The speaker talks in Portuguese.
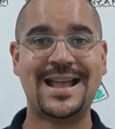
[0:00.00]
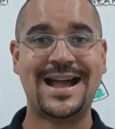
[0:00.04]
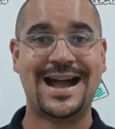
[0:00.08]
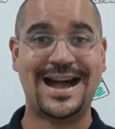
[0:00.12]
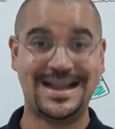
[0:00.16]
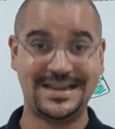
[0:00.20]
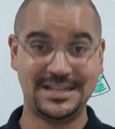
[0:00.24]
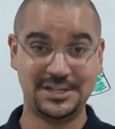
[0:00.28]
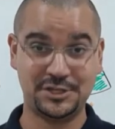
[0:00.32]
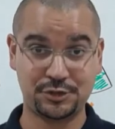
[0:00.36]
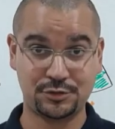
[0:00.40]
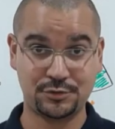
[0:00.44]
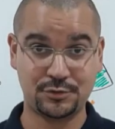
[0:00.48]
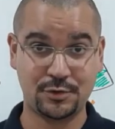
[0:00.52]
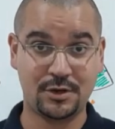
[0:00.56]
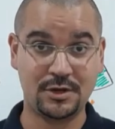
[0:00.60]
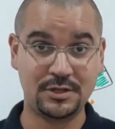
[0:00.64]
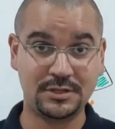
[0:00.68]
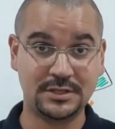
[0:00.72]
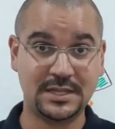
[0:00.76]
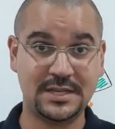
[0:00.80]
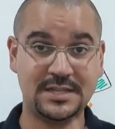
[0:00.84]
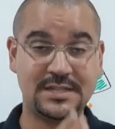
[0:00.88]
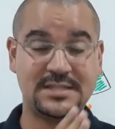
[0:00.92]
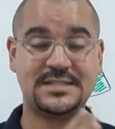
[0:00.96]

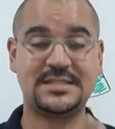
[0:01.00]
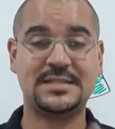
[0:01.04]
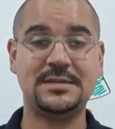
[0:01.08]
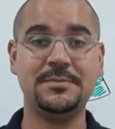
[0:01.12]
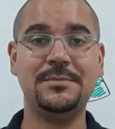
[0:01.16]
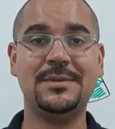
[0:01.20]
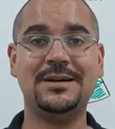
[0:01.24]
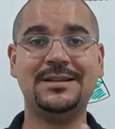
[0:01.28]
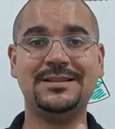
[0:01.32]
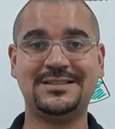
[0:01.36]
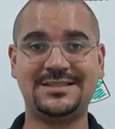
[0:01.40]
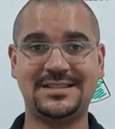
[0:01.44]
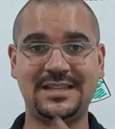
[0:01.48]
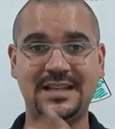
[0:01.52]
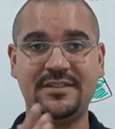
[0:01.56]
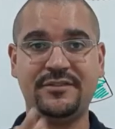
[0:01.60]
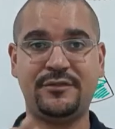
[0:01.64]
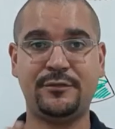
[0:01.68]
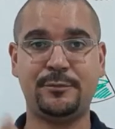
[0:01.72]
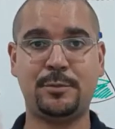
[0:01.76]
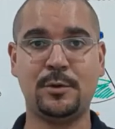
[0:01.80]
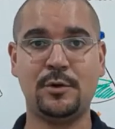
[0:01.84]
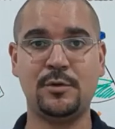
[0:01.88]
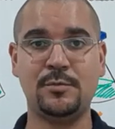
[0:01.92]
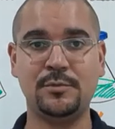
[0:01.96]
Aristóteles se
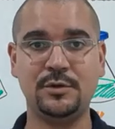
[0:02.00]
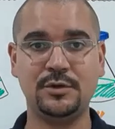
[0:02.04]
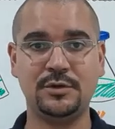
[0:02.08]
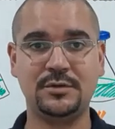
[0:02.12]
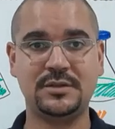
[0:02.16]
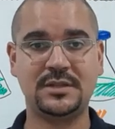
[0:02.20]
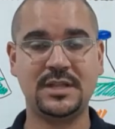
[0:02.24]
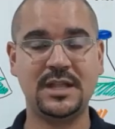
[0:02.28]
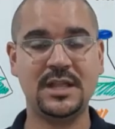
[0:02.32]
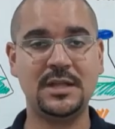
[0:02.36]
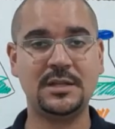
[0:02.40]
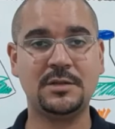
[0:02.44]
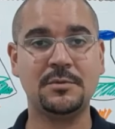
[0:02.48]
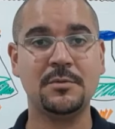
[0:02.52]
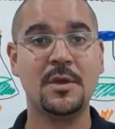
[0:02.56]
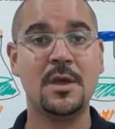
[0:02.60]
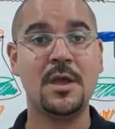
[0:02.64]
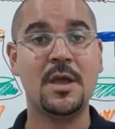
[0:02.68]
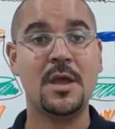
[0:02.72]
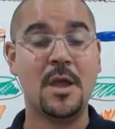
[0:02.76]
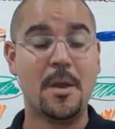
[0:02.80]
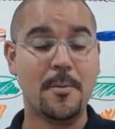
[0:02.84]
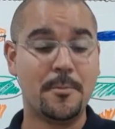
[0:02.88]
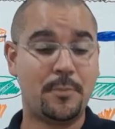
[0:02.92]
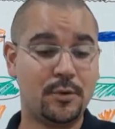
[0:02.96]
manteve por muito tempo
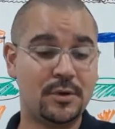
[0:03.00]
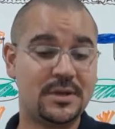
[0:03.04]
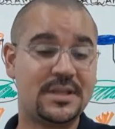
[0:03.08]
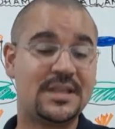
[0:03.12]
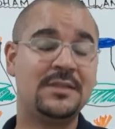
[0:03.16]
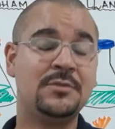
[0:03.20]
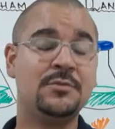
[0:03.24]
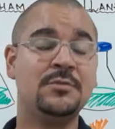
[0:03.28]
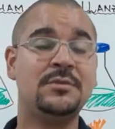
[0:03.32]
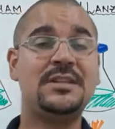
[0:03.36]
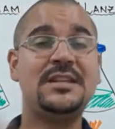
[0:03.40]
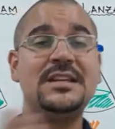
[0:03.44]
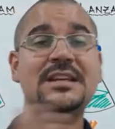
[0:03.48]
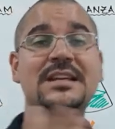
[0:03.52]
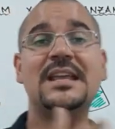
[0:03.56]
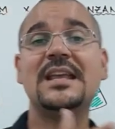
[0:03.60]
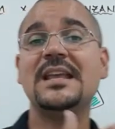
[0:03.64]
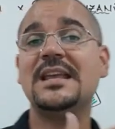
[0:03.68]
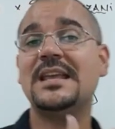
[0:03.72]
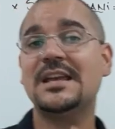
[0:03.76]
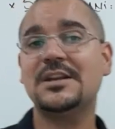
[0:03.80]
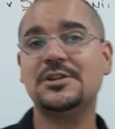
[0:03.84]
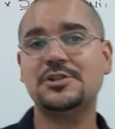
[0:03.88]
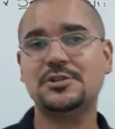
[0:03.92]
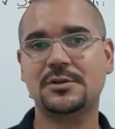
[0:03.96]
porque não tinha
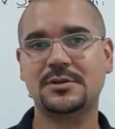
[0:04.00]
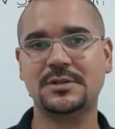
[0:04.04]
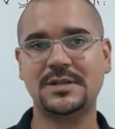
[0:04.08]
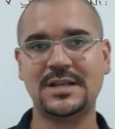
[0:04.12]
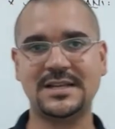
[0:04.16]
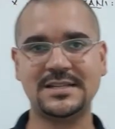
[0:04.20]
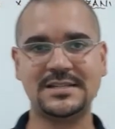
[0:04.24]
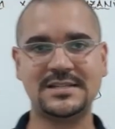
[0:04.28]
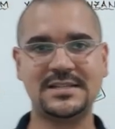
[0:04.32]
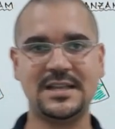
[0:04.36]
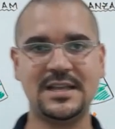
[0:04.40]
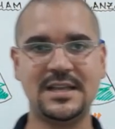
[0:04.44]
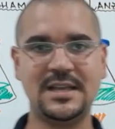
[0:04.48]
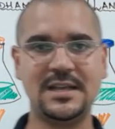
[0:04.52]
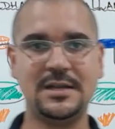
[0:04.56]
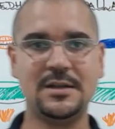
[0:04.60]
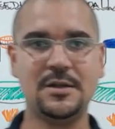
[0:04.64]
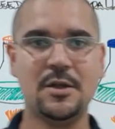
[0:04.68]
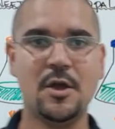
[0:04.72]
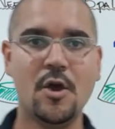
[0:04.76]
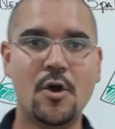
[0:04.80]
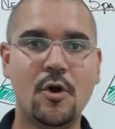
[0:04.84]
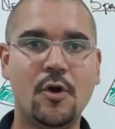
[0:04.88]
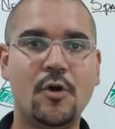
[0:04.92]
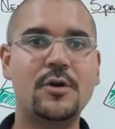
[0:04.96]
quem questionasse
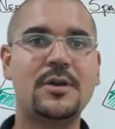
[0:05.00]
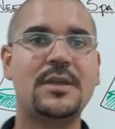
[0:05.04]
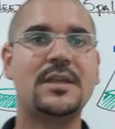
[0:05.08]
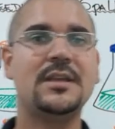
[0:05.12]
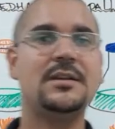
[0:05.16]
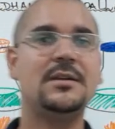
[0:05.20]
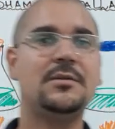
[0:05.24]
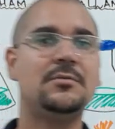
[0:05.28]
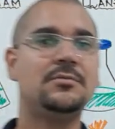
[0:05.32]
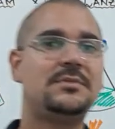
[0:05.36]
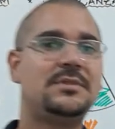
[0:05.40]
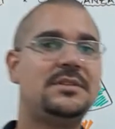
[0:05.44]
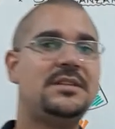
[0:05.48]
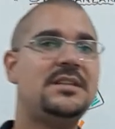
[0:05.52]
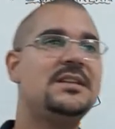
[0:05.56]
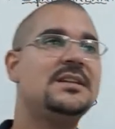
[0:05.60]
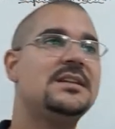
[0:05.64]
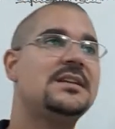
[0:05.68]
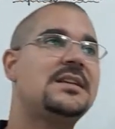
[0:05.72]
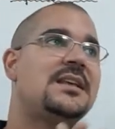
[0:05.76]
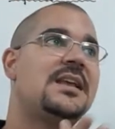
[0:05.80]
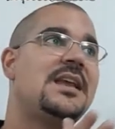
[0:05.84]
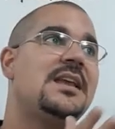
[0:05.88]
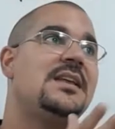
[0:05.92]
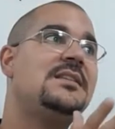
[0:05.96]
ele, ou que não
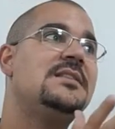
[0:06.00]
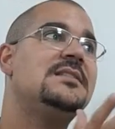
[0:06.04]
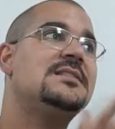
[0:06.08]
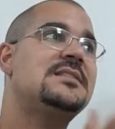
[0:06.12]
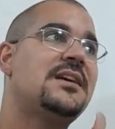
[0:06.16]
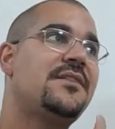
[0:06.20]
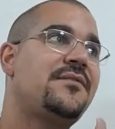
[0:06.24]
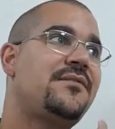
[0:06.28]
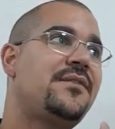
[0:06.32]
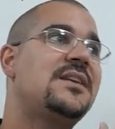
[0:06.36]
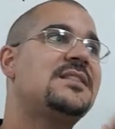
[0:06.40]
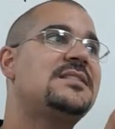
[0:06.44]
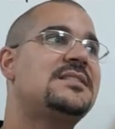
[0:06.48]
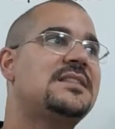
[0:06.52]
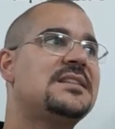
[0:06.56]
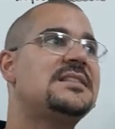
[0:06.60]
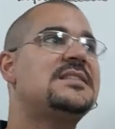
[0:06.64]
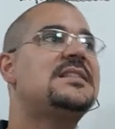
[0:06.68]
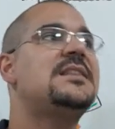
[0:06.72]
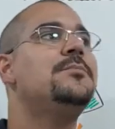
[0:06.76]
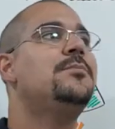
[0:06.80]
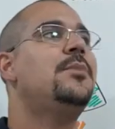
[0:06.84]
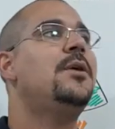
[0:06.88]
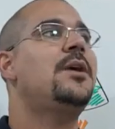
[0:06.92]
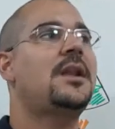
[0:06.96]
tinha quem desafiasse
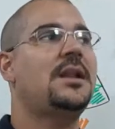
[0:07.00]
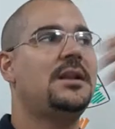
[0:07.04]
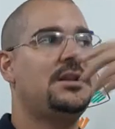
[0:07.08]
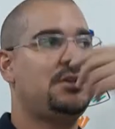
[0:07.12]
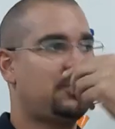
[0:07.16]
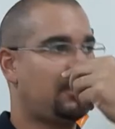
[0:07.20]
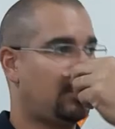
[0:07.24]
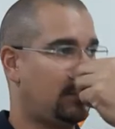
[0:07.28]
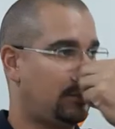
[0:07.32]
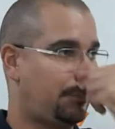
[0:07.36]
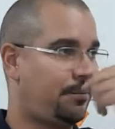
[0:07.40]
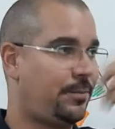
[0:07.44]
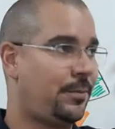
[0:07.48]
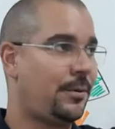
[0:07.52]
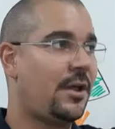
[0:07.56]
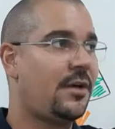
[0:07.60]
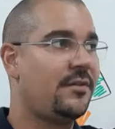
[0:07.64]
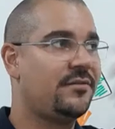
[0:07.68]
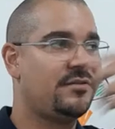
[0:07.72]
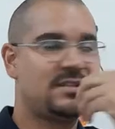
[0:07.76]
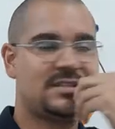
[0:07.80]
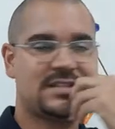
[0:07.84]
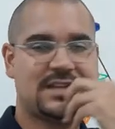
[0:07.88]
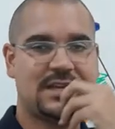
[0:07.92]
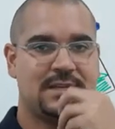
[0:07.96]
assim, bora Aristóteles,
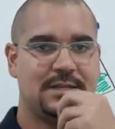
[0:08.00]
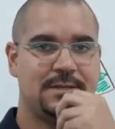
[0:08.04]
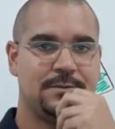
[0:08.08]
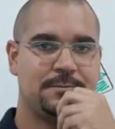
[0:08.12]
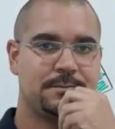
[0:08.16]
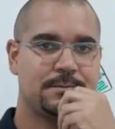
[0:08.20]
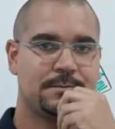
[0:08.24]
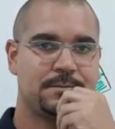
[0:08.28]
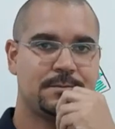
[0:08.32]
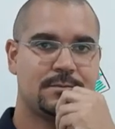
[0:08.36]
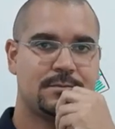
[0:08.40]
prove isso aí.